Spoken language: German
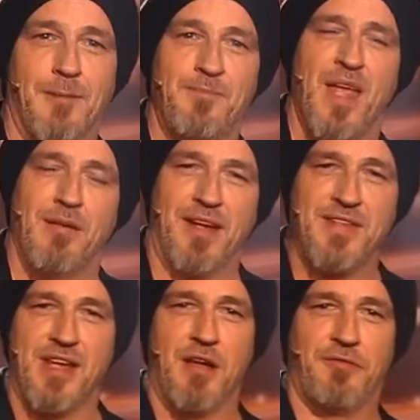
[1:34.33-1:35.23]
Naja,
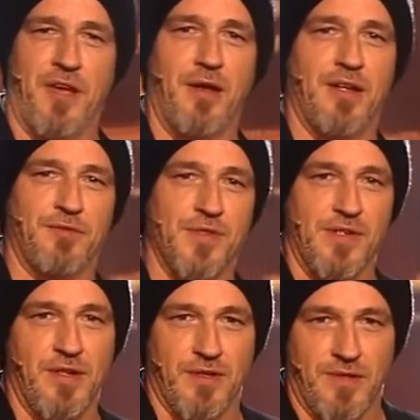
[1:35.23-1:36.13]
wenn Sie ein Fan
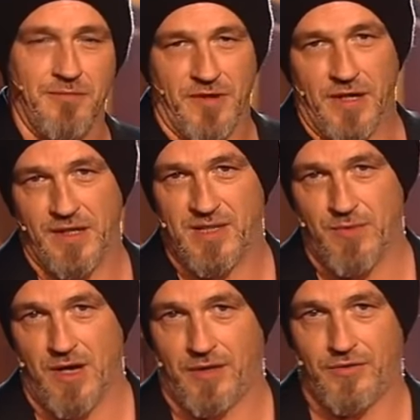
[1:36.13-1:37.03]
davon sind, auf dem
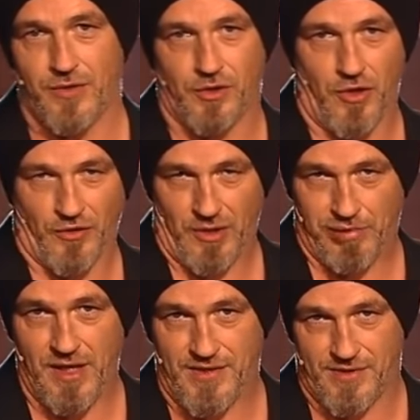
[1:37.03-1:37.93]
Weihnachtsmarkt
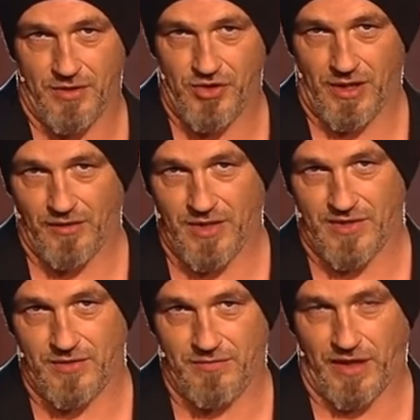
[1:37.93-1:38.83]
kochende Beize in schicken
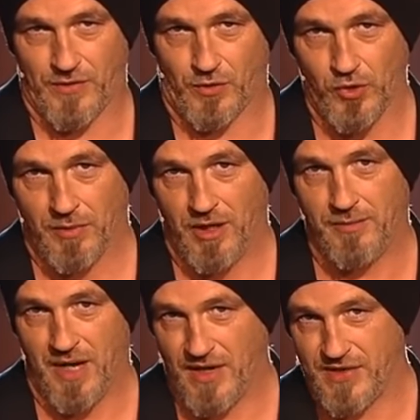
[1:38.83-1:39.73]
Tassen
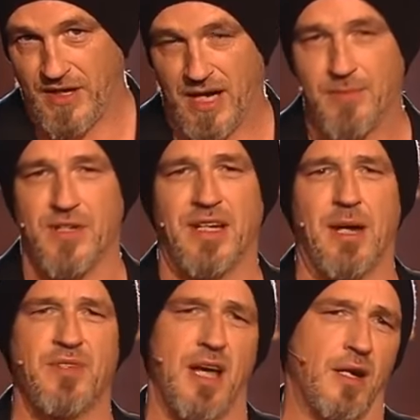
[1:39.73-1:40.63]
wegzukübeln, meinen Segen haben Sie,
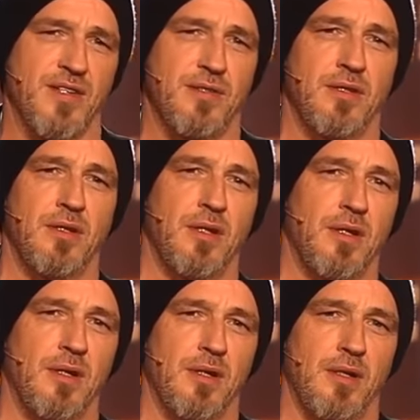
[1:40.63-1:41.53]
geben Sie alles.
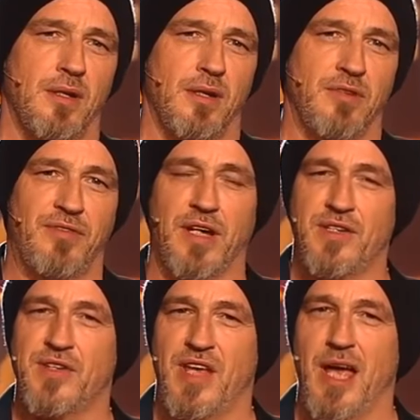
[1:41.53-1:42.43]
Wir
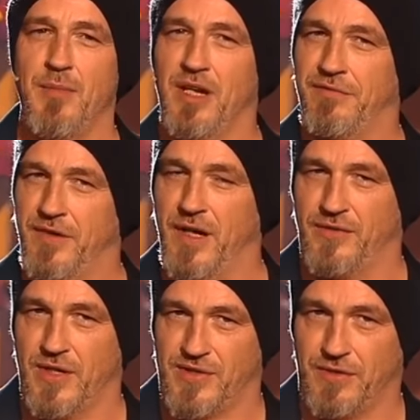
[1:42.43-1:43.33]
werden dieses heimliche
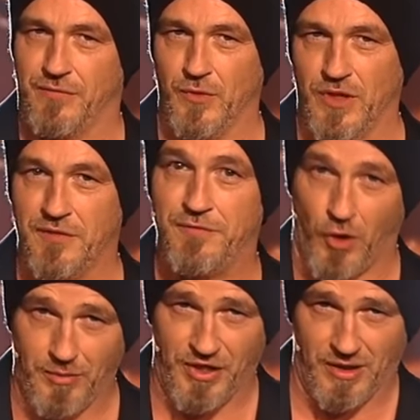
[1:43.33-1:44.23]
Feiertagsgefühl hier
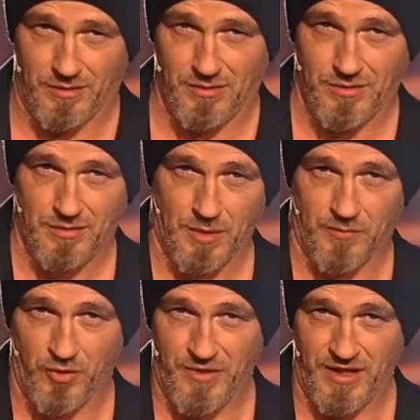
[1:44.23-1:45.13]
voll bedienen,
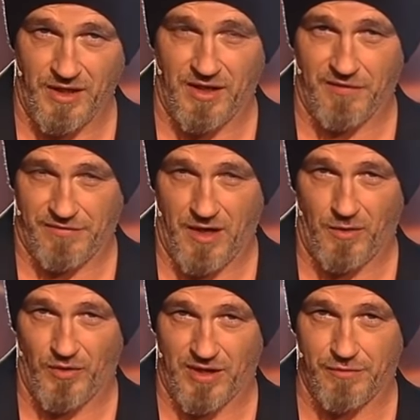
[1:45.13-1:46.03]
obwohl mir jede
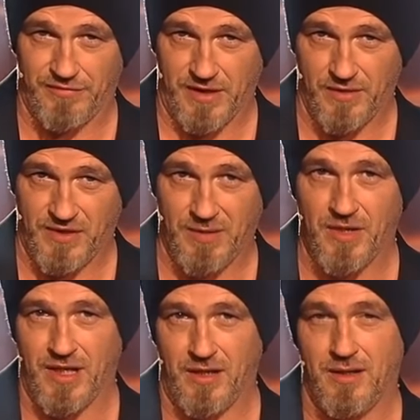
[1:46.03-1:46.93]
Erfahrung dafür fehlt.
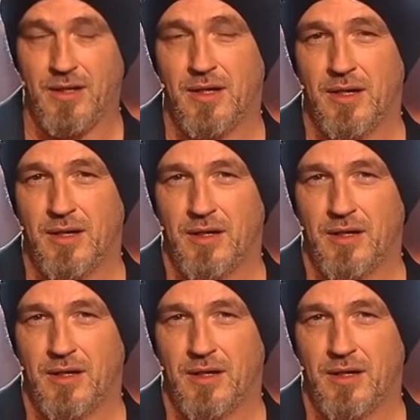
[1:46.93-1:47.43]
Immerhin